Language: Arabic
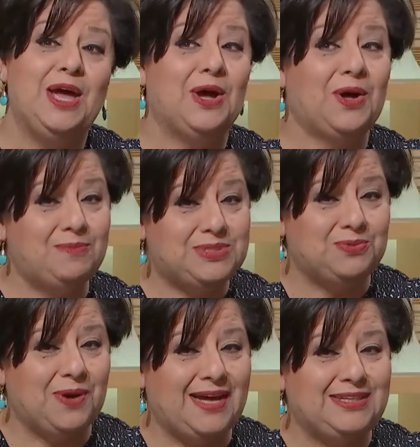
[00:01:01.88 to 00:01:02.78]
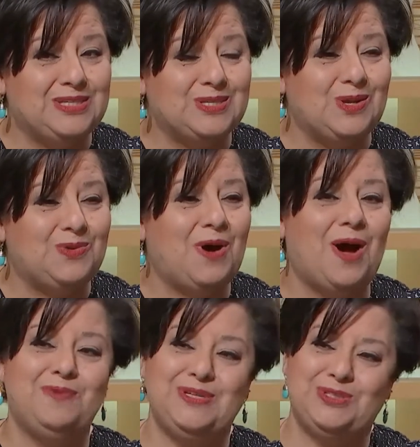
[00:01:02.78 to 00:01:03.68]
خمس وقات
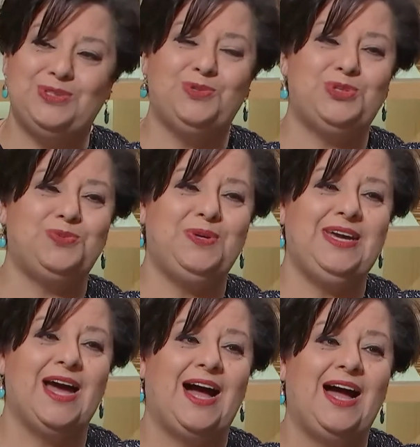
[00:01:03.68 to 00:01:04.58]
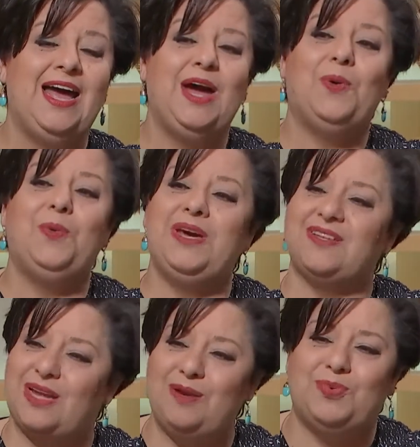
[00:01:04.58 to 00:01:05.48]
يصلوها ويزدوا شوية
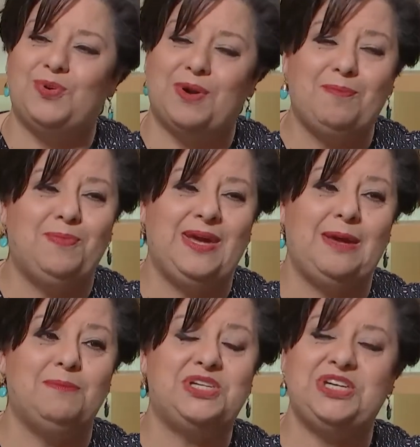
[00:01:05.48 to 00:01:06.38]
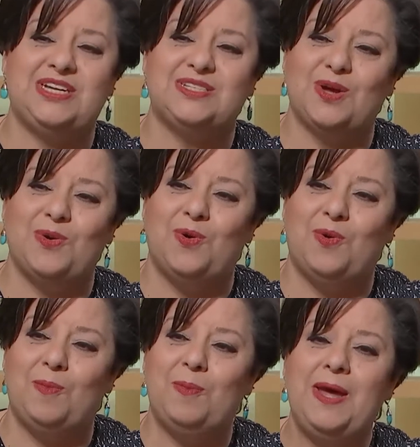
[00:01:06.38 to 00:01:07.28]
ويطلبوا ربي باش
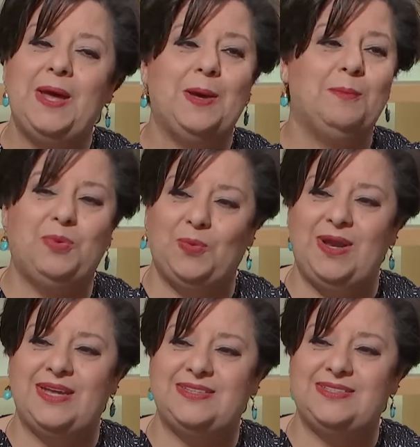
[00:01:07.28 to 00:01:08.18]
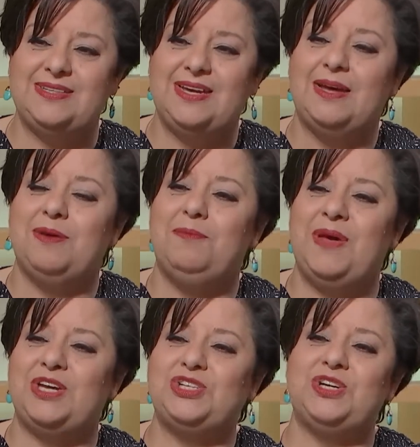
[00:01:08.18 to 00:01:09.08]
يرزقهم بولد
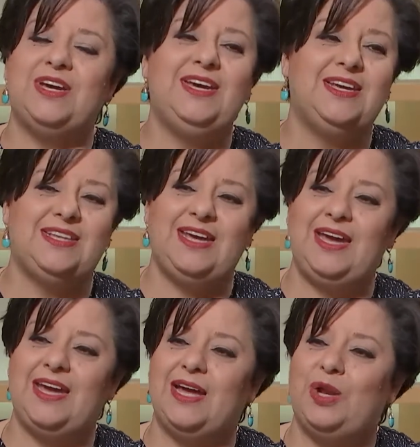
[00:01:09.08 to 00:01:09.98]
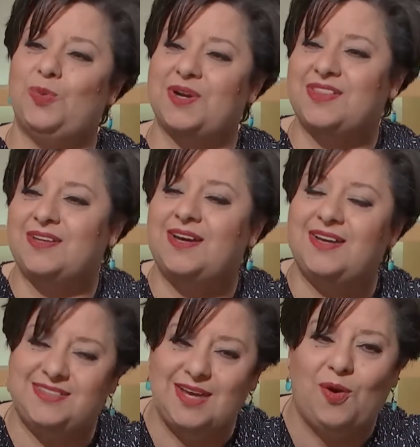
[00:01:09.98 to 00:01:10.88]
باش يدي الورث
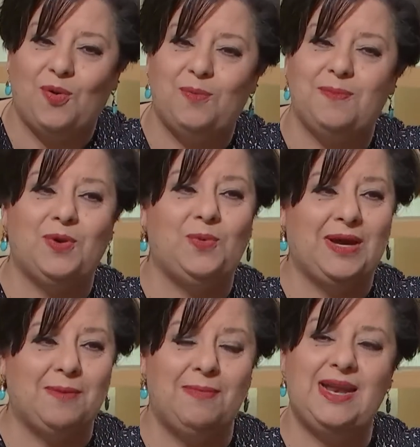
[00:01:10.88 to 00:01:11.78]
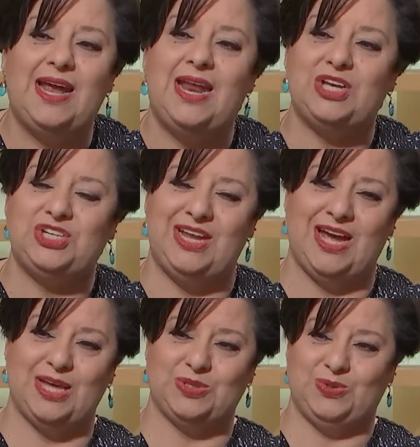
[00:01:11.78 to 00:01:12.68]
تاعهم ويكمل لا
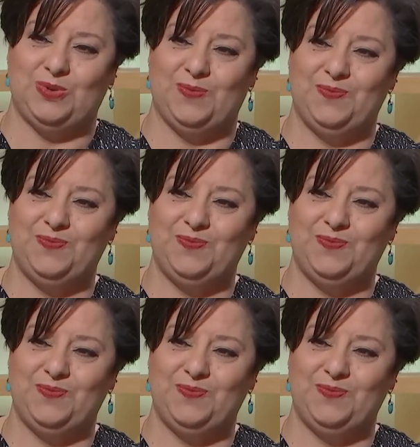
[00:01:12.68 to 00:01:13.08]
جينيراسيون